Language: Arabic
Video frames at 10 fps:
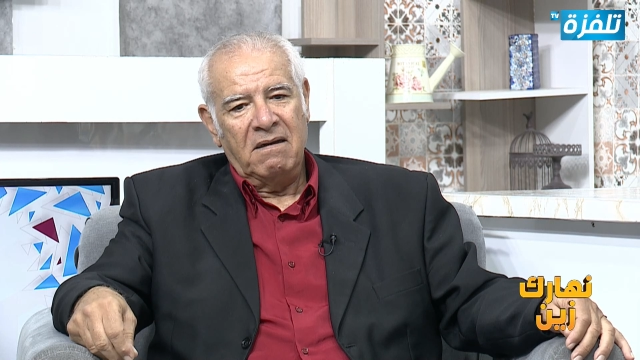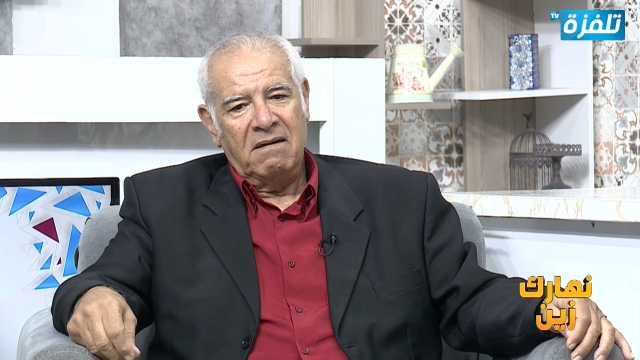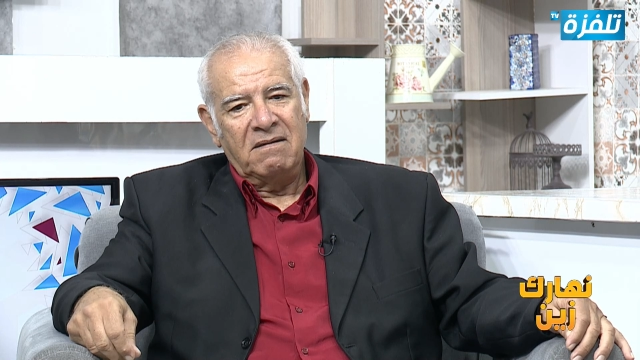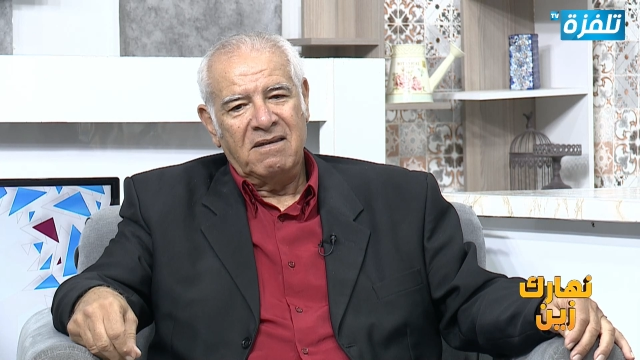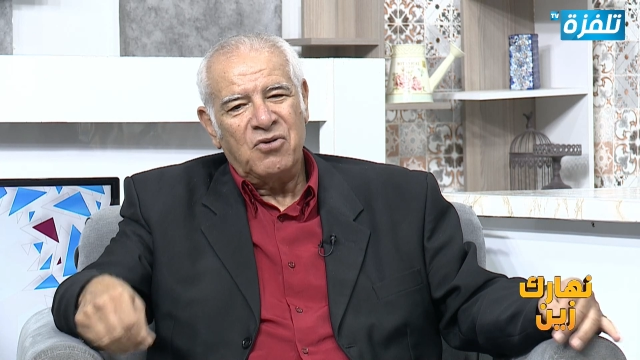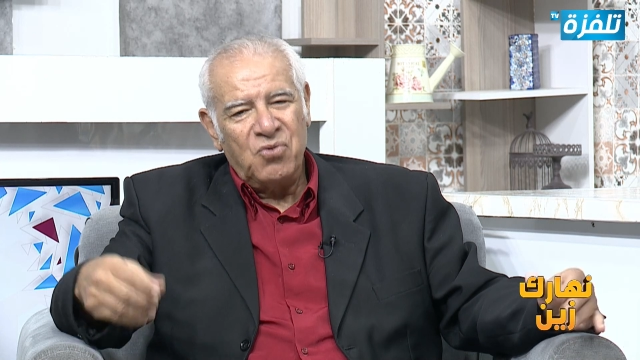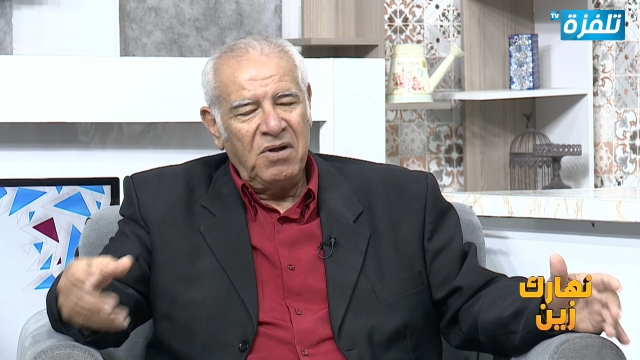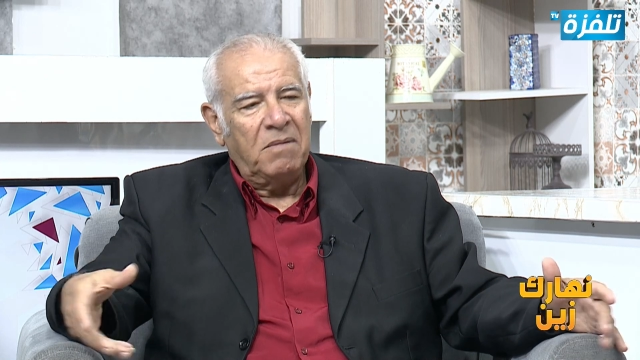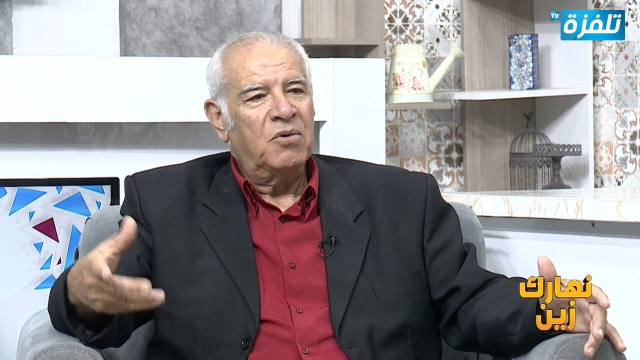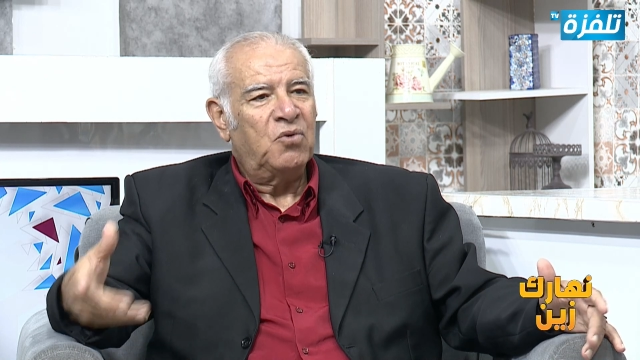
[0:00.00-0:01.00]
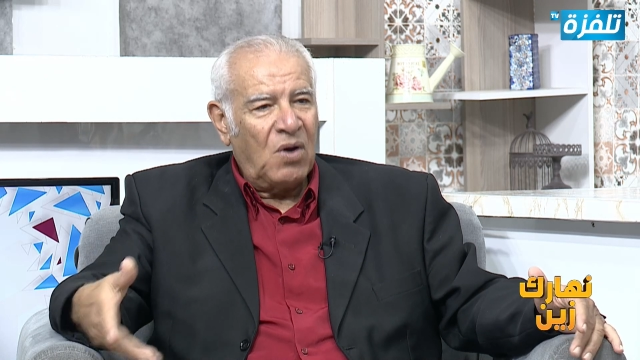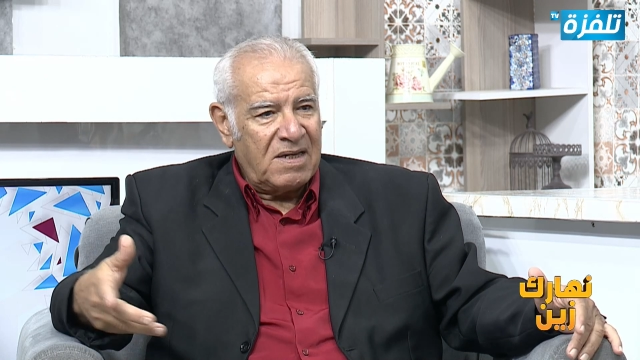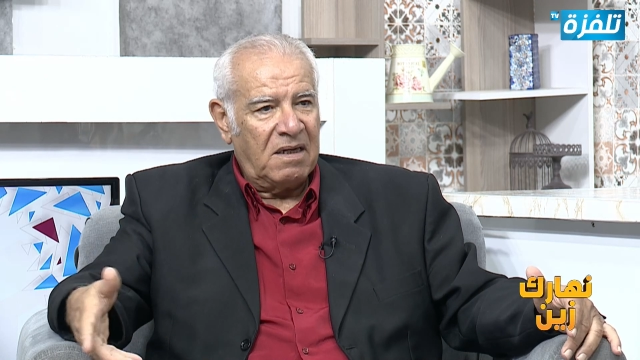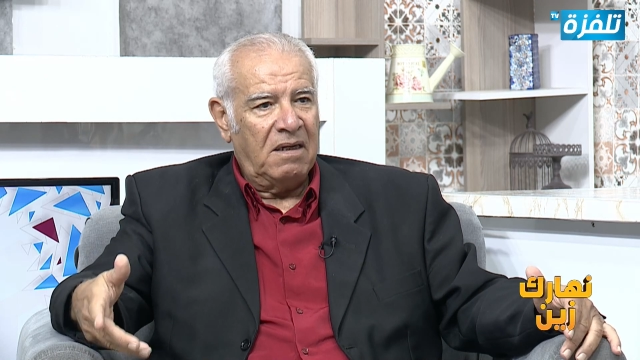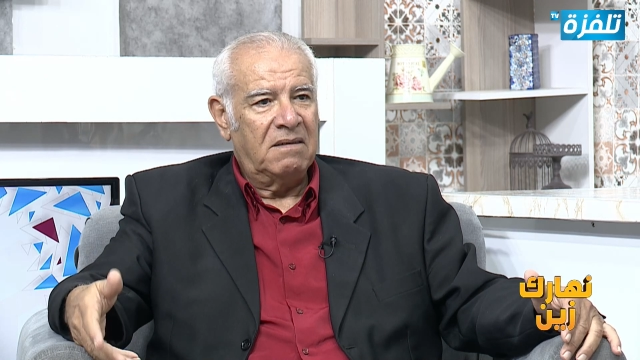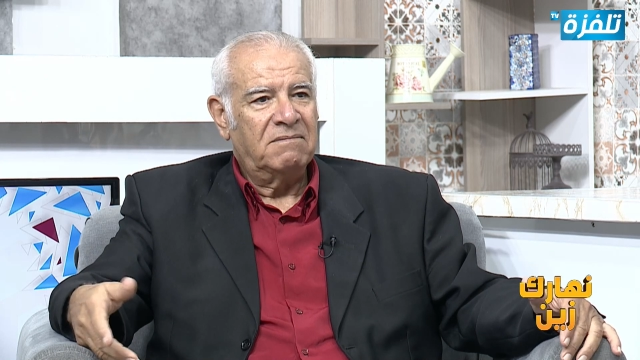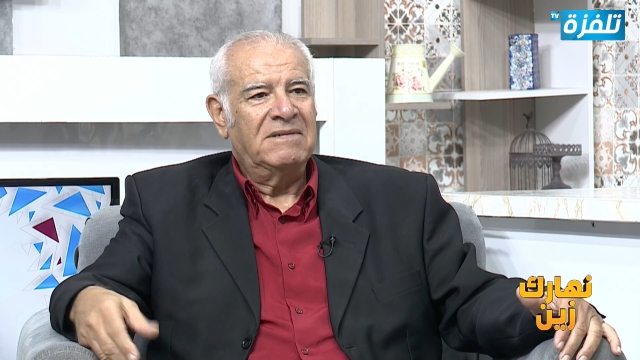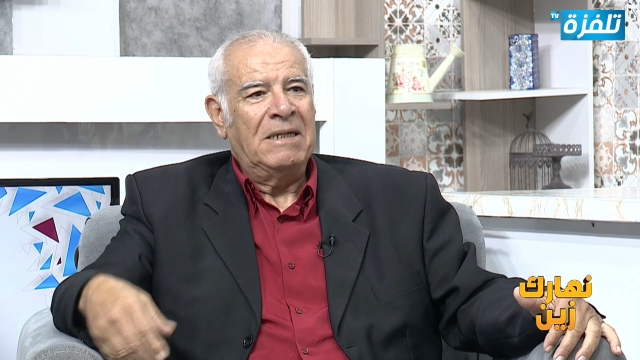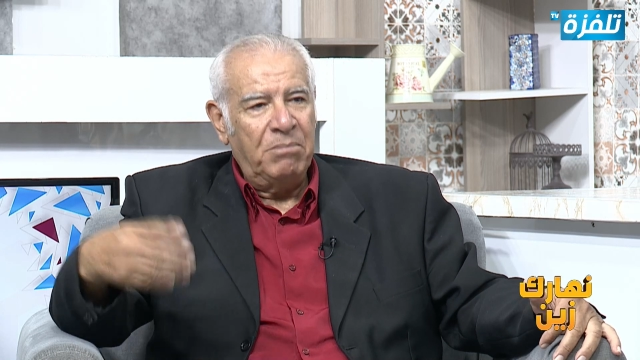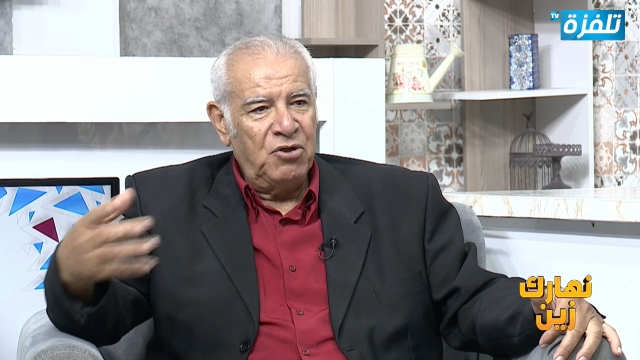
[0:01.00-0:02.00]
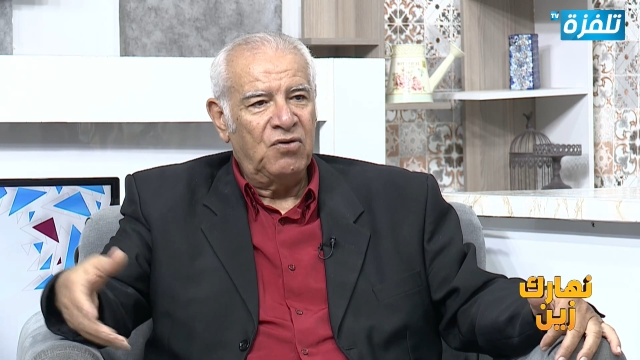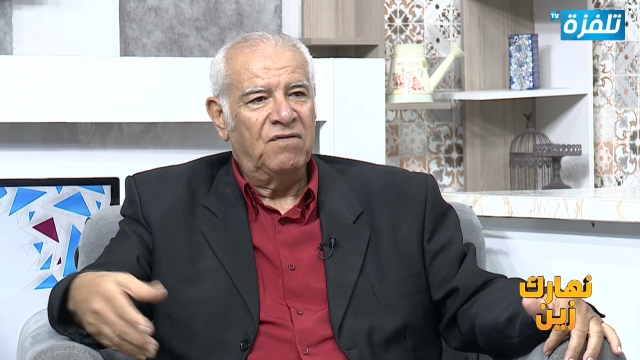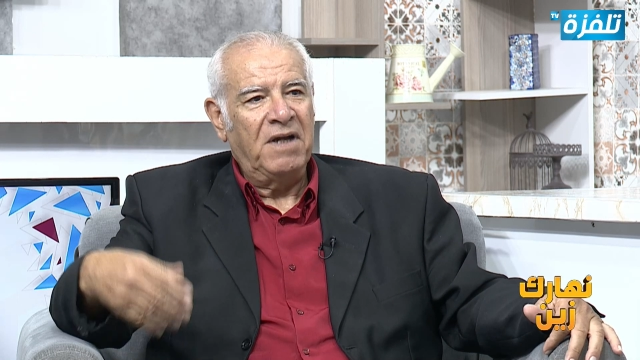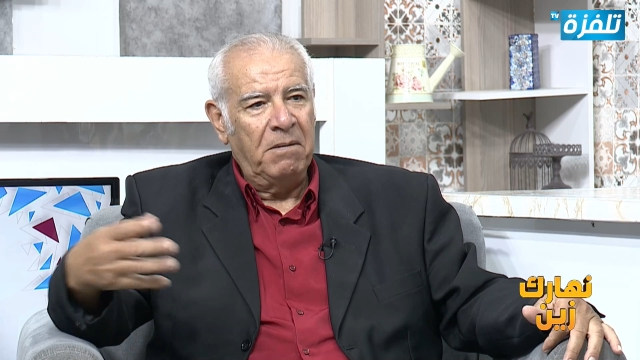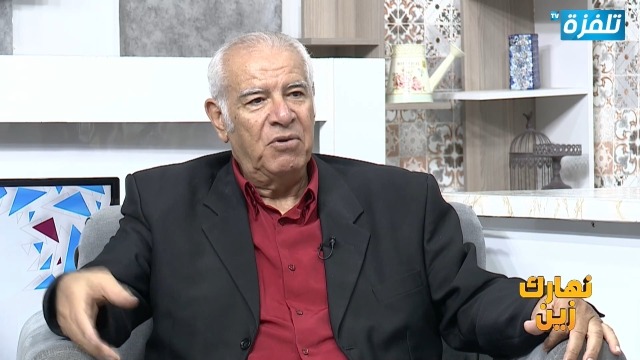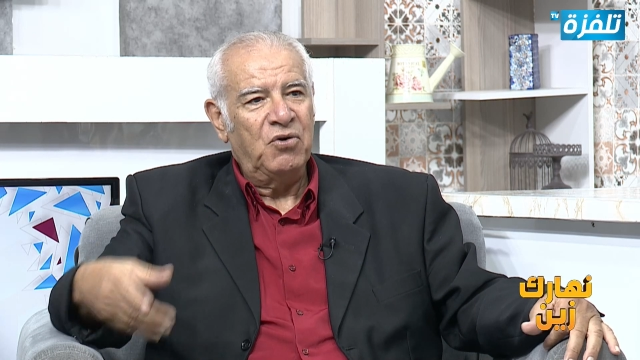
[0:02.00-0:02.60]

التشويق متواصل نحب نشوف نحب